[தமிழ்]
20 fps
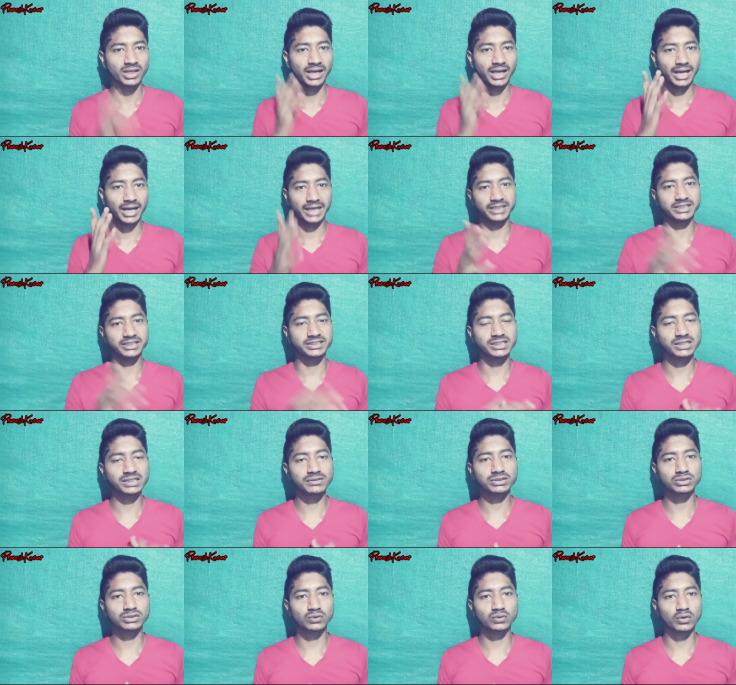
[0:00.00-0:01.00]
அண்ட் இந்த ட்ரிக்கை
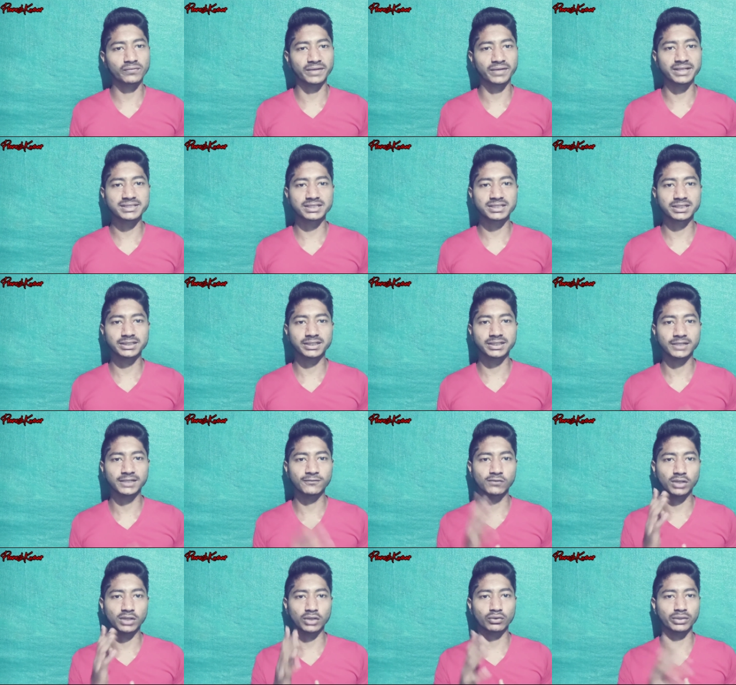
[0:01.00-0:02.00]
வந்துட்டு உங்கள் ஃப்ரெண்ட்ஸுக்கு
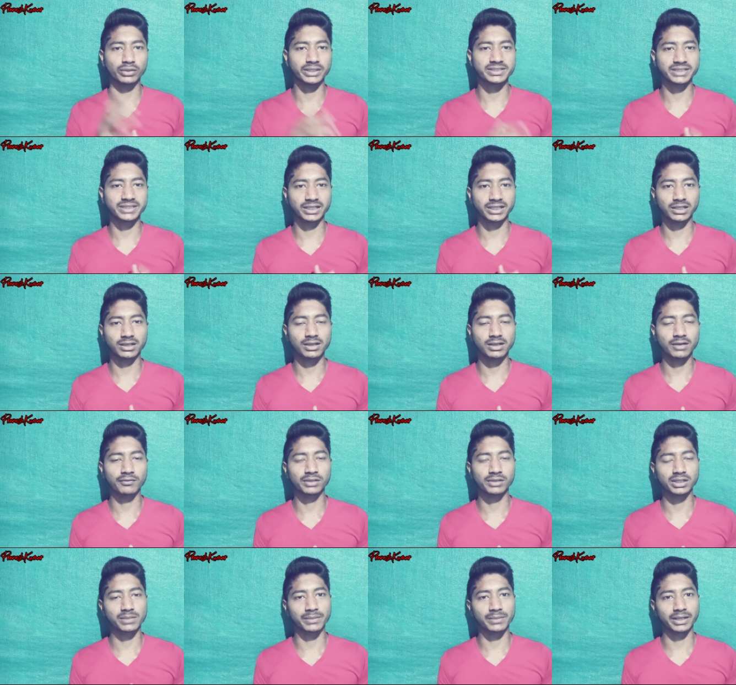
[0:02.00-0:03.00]
ஹெல்ப்ஃபுல்லாக இருக்கும்னு நினச்சிங்கன்னா
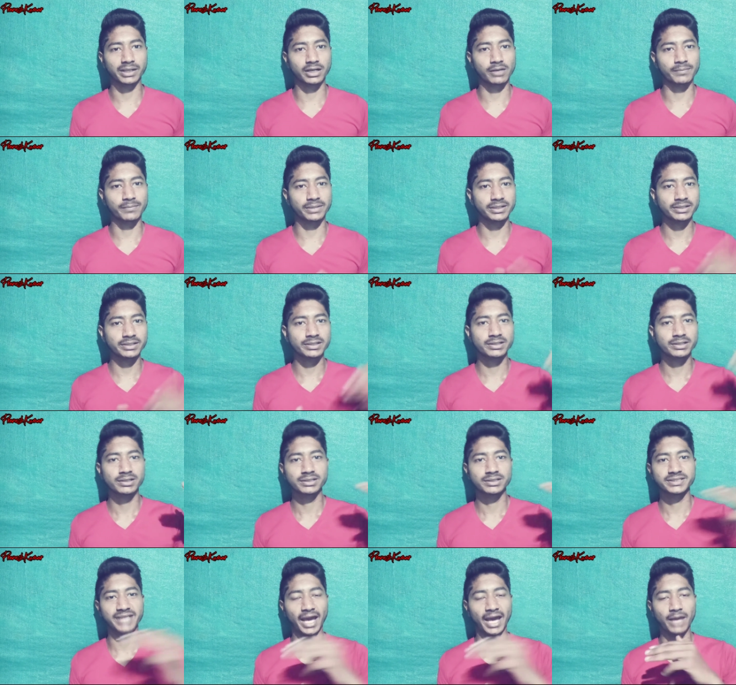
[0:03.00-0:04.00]
உங்களுக்கு மறக்காமல்
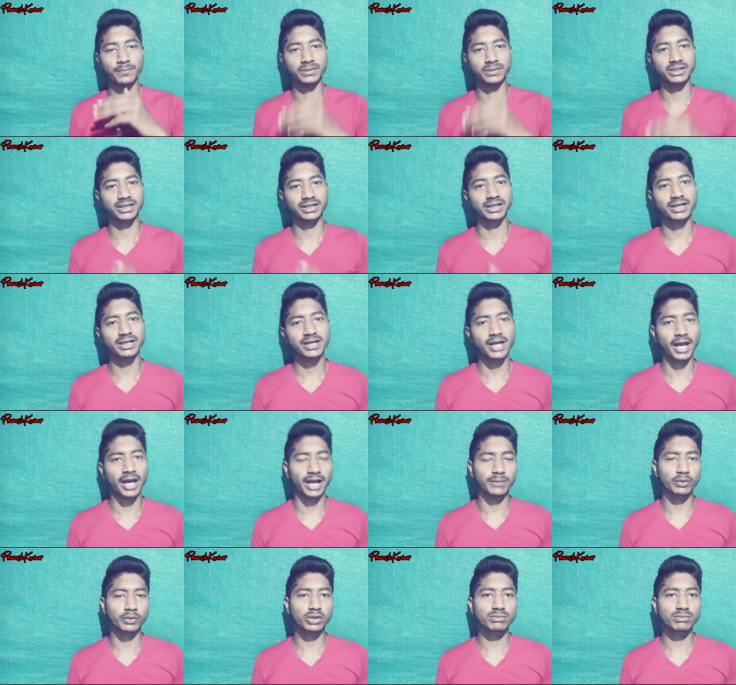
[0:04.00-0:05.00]
ஷேர் பண்ணுங்கள்
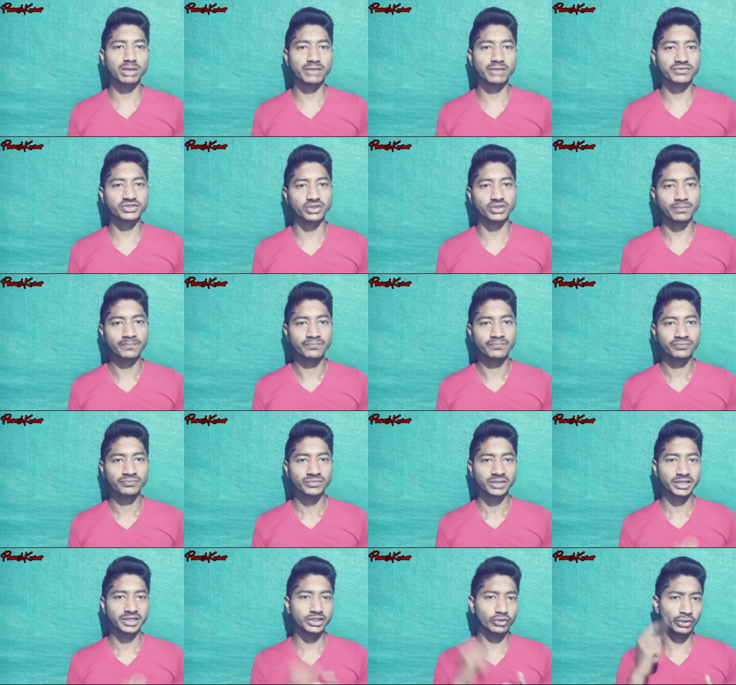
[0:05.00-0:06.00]
அண்ட் முக்கியமான விஷயம்
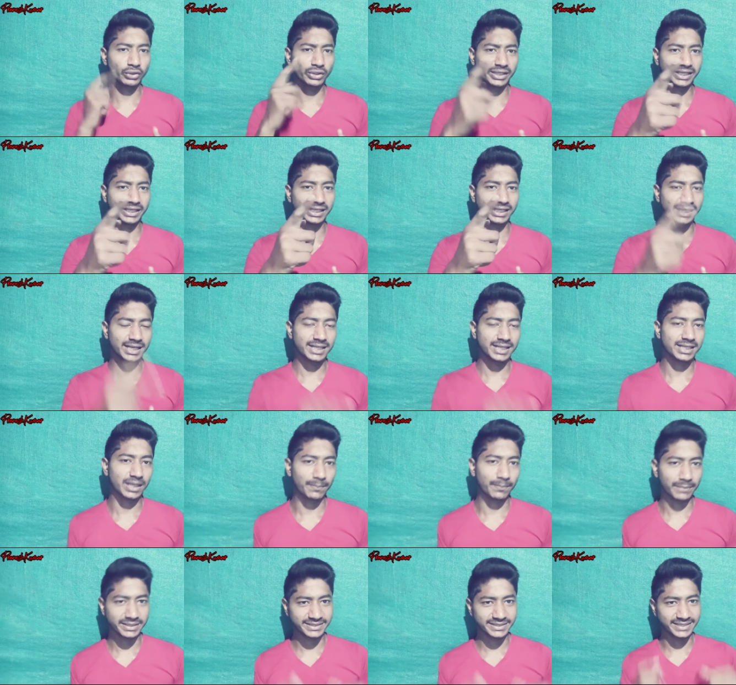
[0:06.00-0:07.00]
இது வரைக்கும் நீங்கள்
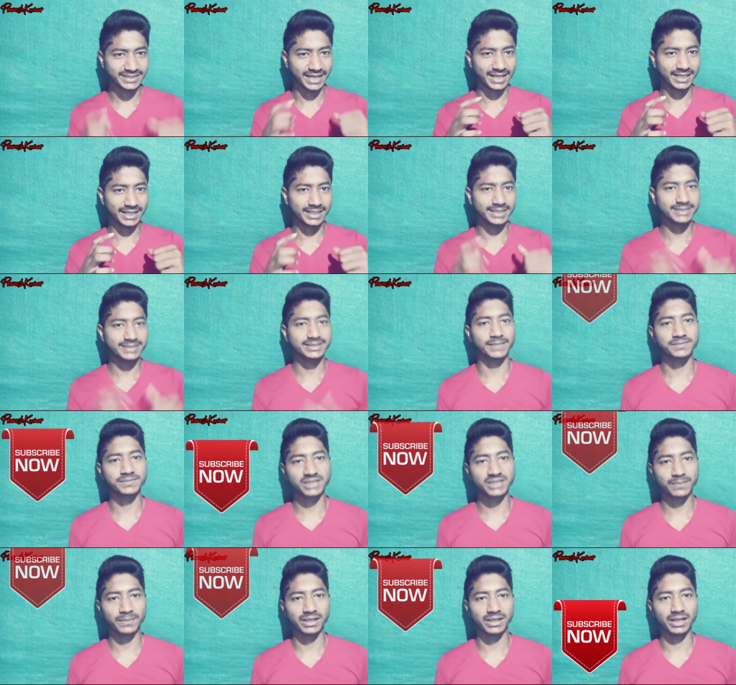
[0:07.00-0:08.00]
நம்ம சேனலை
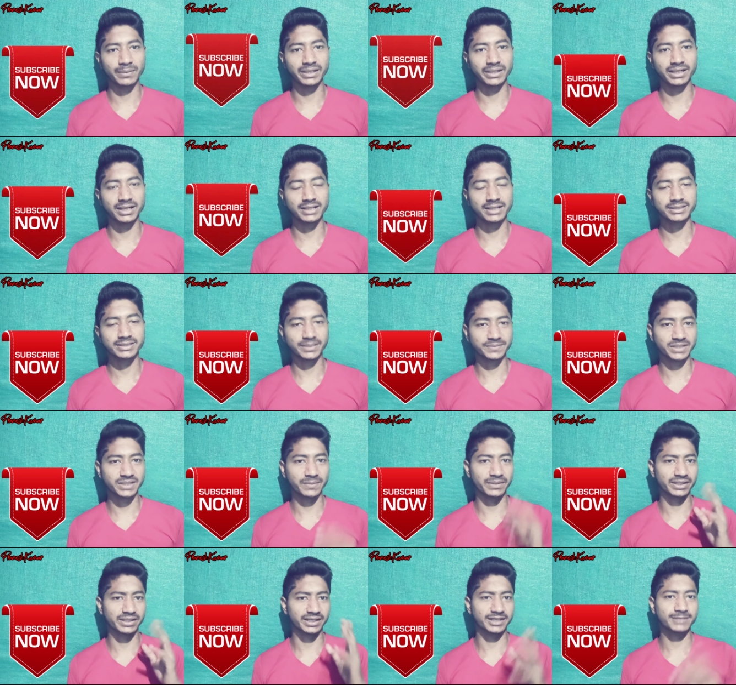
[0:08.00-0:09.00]
சப்ஸ்கிரைப் பண்ணல அப்படின்னா
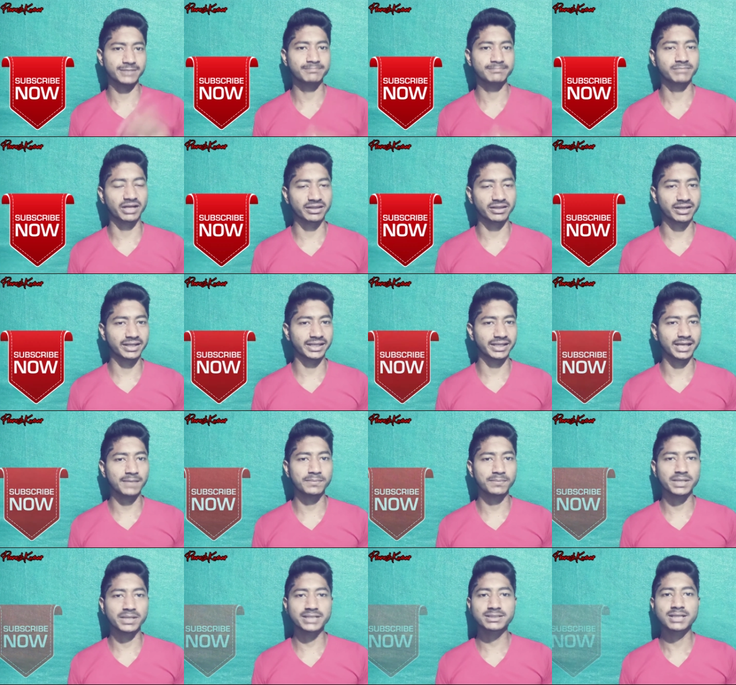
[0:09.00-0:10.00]
சப்ஸ்கிரைப் பண்ணுறதுக்கு மறந்துடாதீங்க
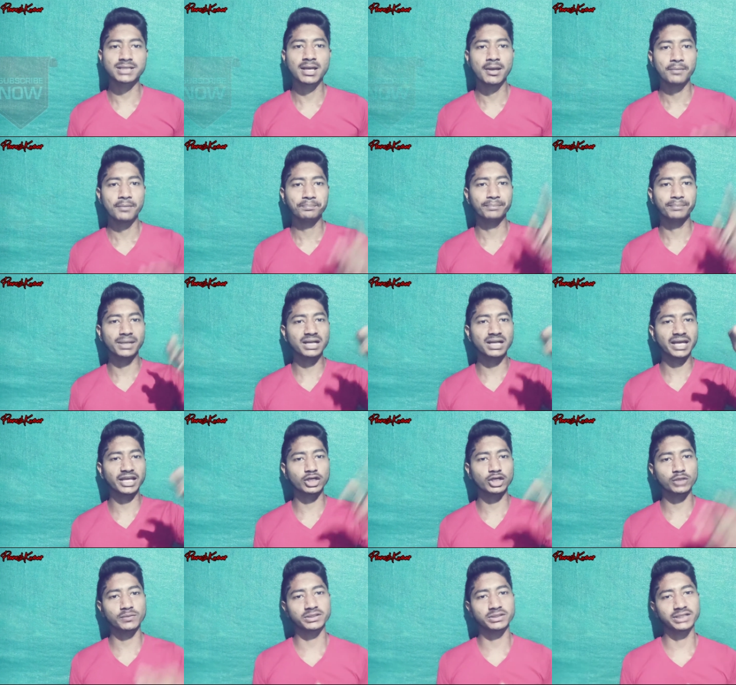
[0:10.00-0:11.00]
ப்ளஸ் பெல்
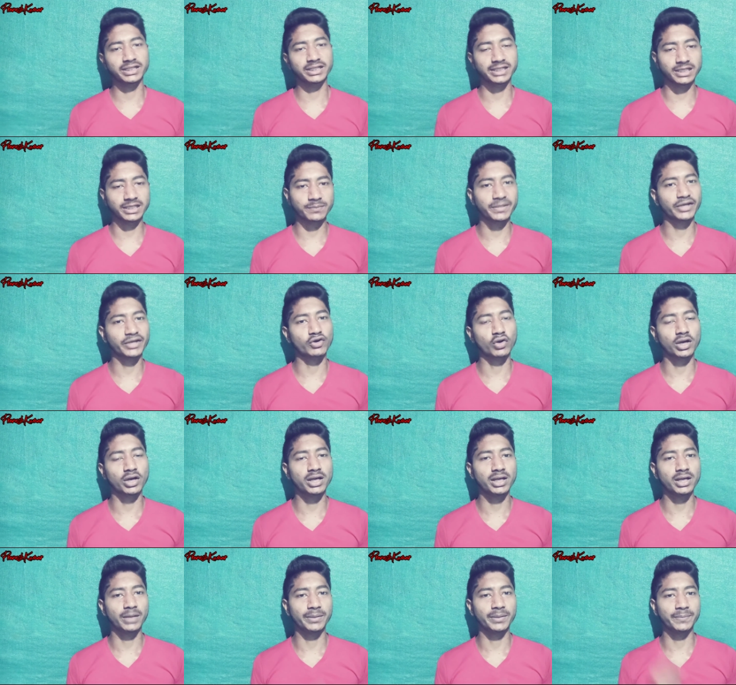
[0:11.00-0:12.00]
ஐக்கனையும் மதுரை கிளிக் பண்ணிக்கோங்க
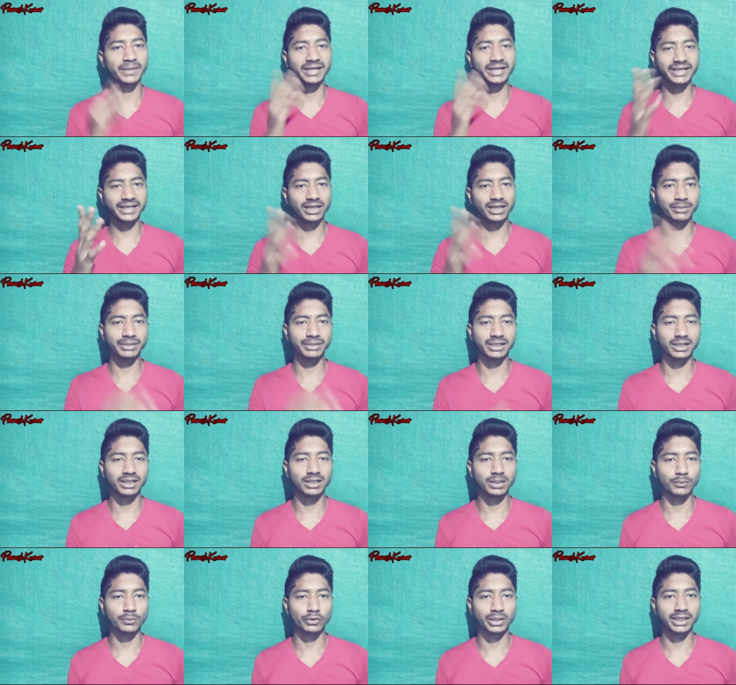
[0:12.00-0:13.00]
அப்படி பண்ணிட்டீங்க அப்படின்னா
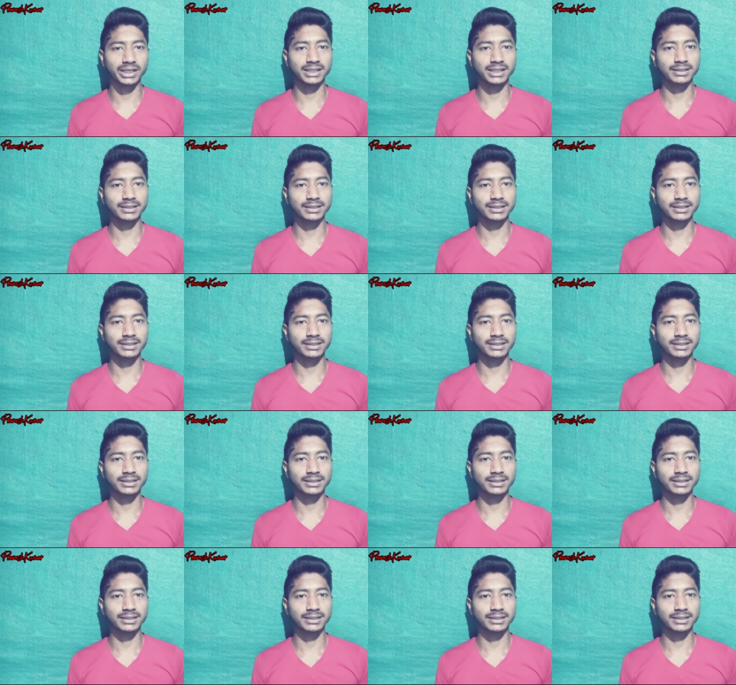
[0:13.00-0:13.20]
நம்மளுடைய